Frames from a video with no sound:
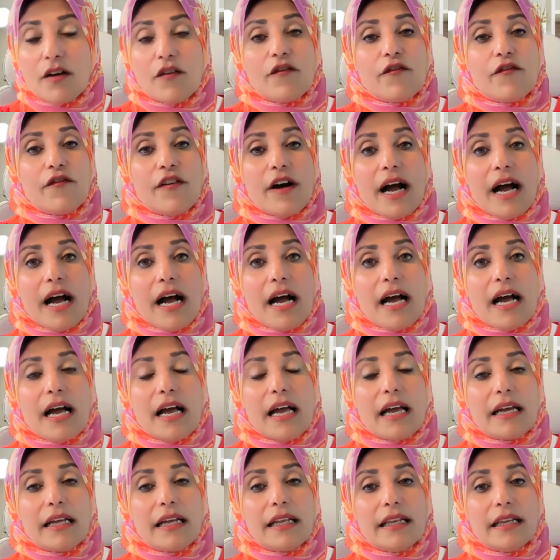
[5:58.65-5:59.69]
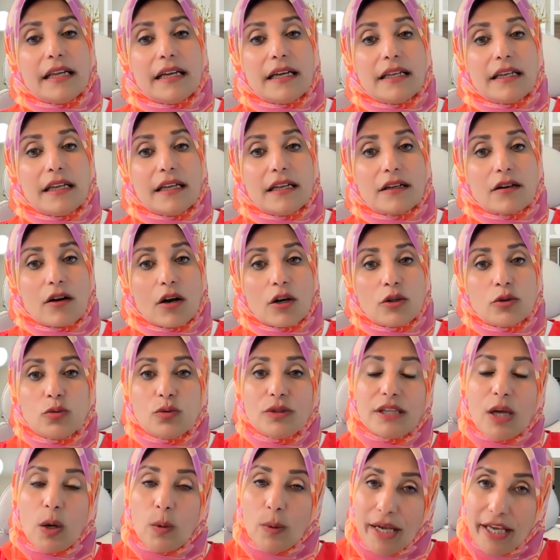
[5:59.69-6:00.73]
فالقانون
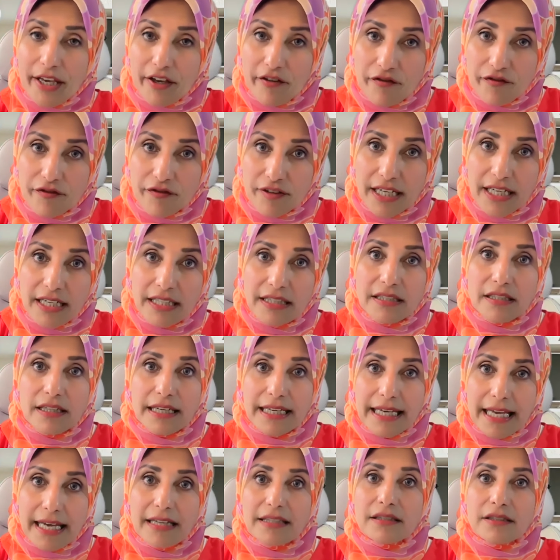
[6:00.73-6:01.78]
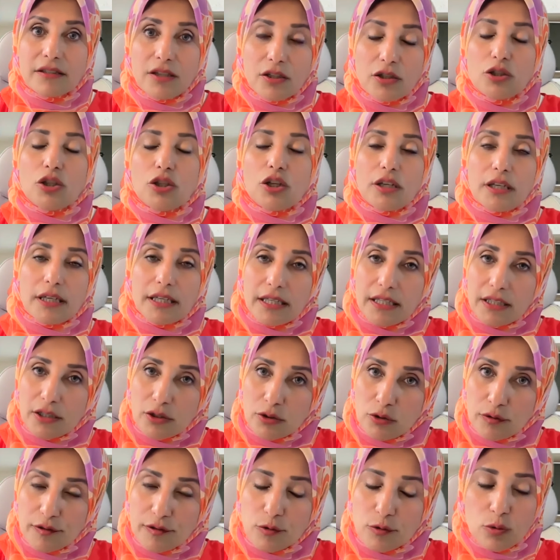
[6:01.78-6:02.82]
ده وقف لان كان ضد الايه
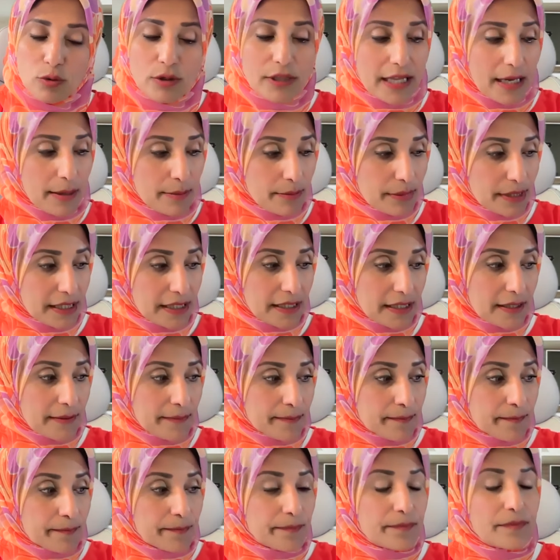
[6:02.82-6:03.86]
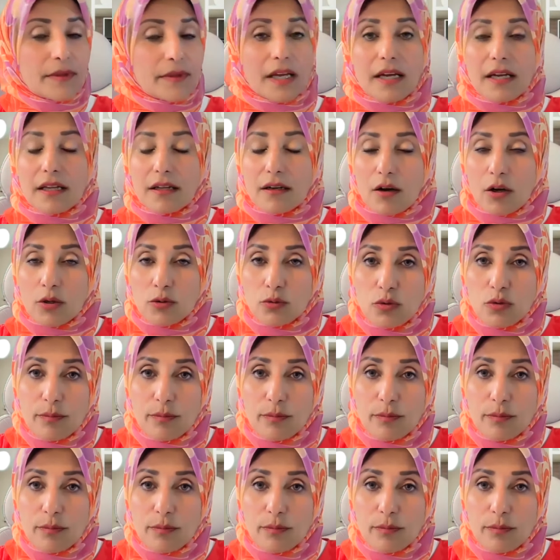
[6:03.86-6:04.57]
الدستور الامريكي قانون